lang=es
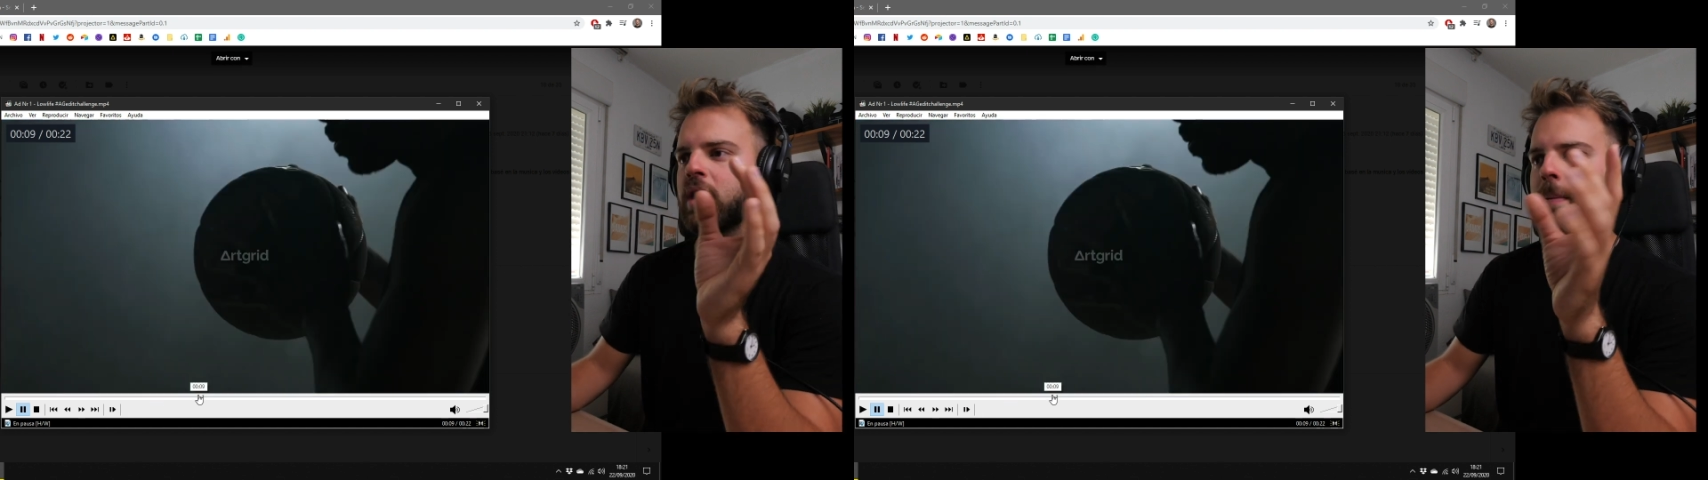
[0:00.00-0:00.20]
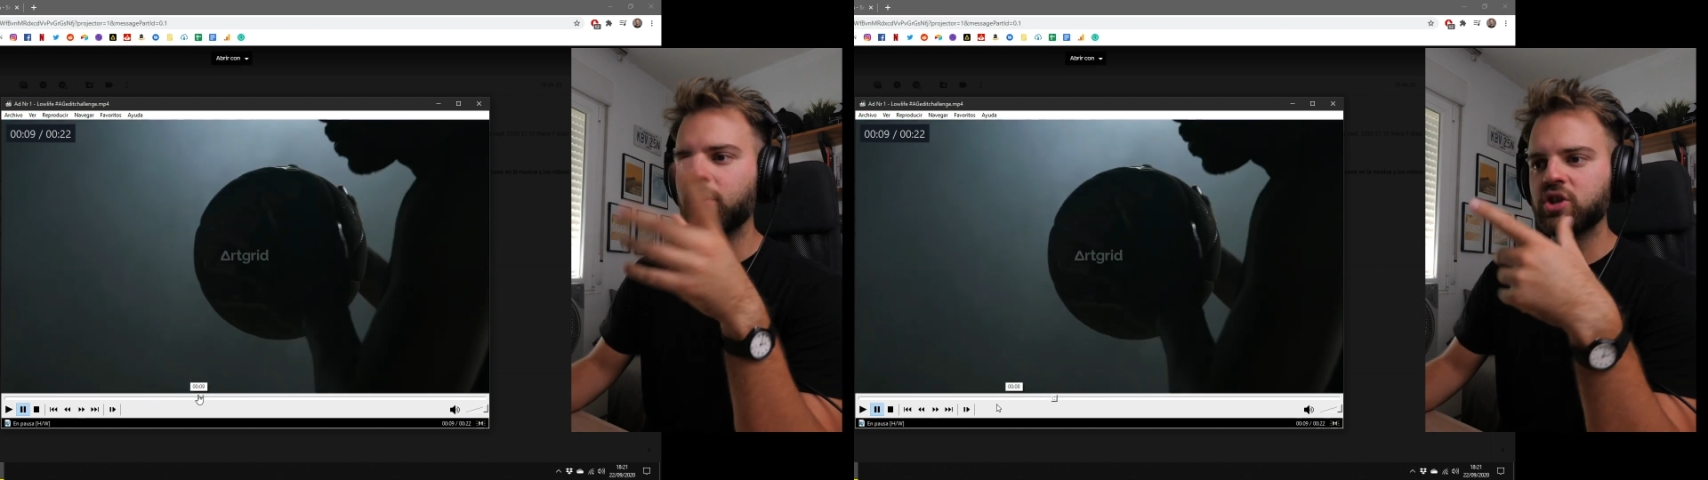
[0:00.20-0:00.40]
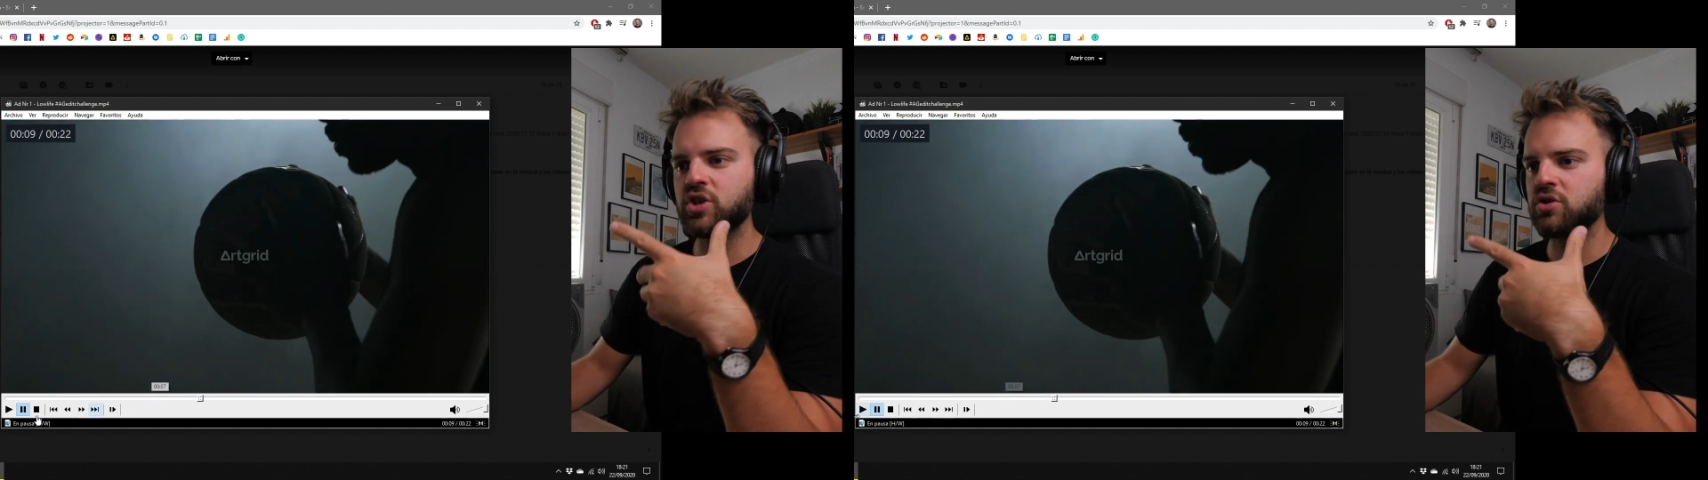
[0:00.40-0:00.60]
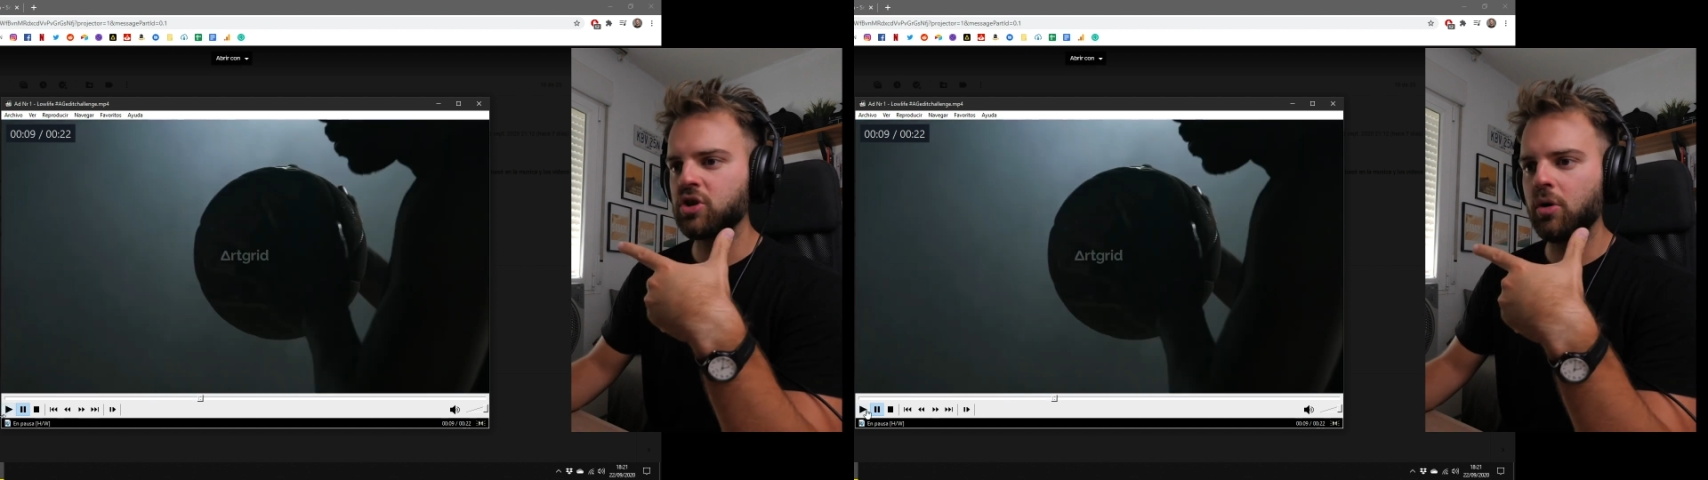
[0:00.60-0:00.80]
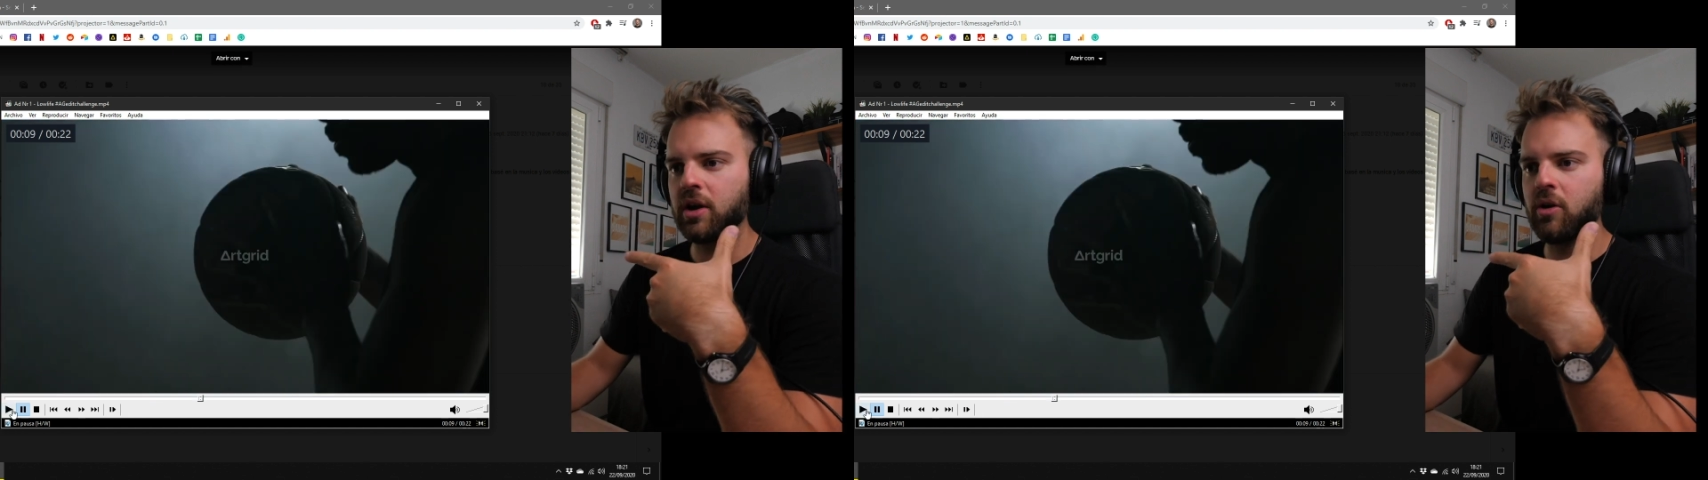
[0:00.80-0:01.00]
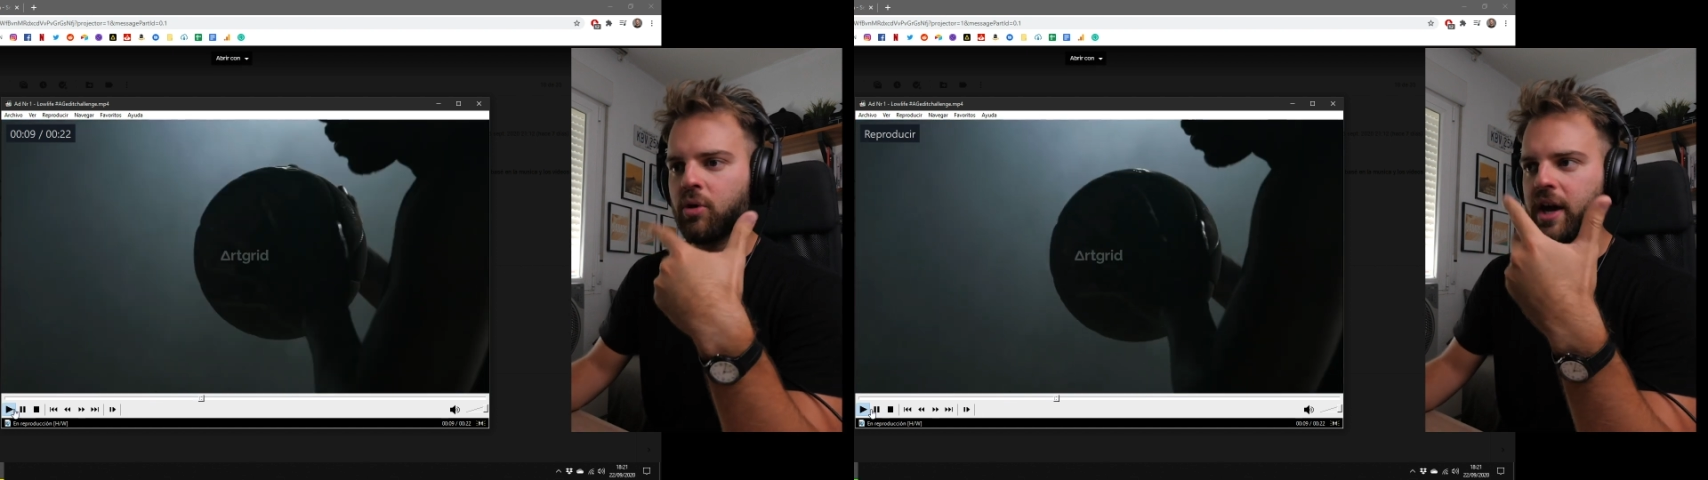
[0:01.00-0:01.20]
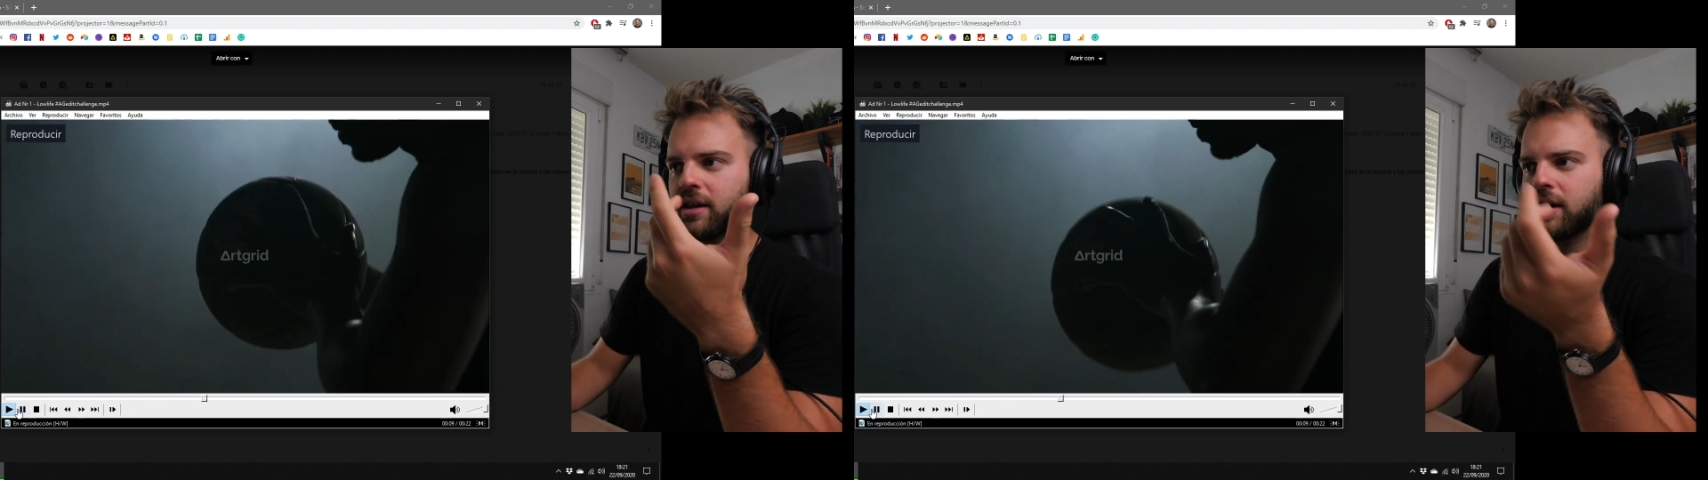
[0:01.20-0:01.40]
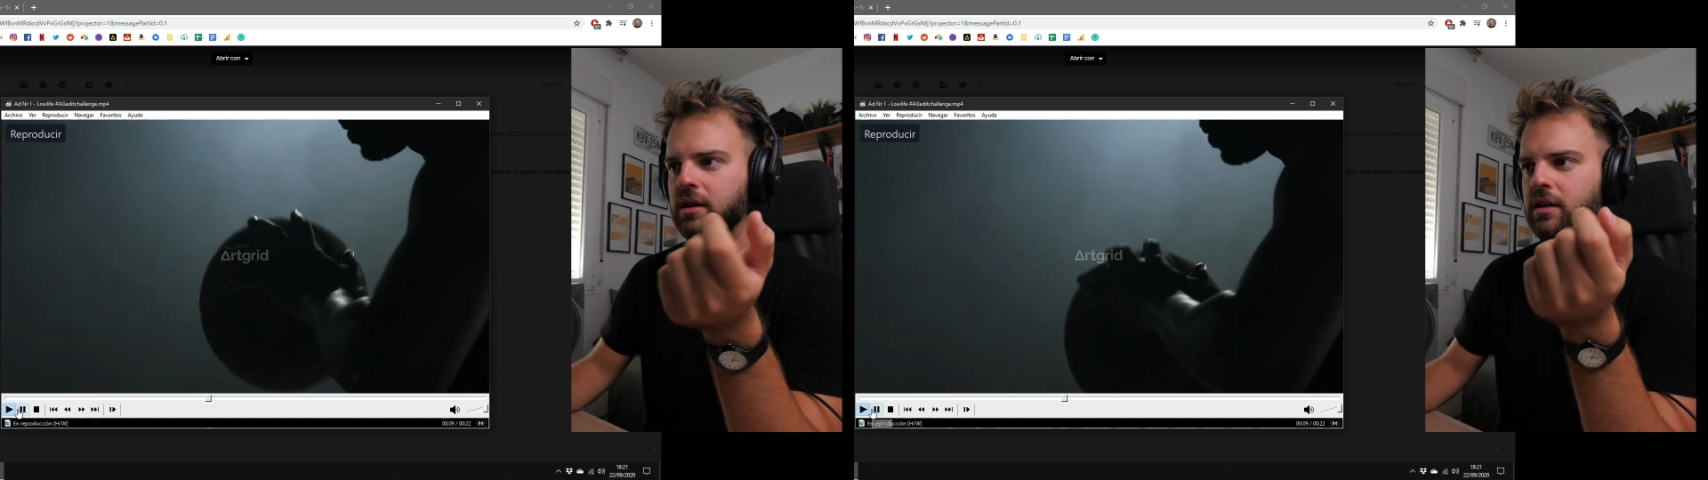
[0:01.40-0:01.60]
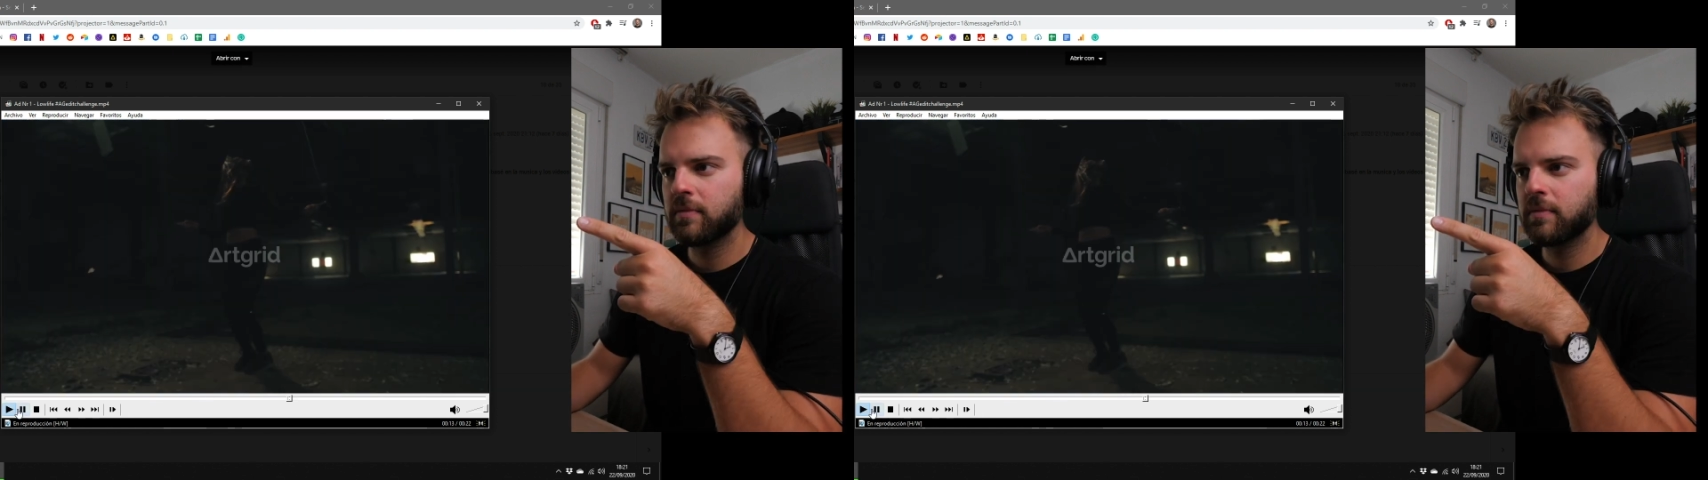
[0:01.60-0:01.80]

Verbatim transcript: una exposición doble como esta,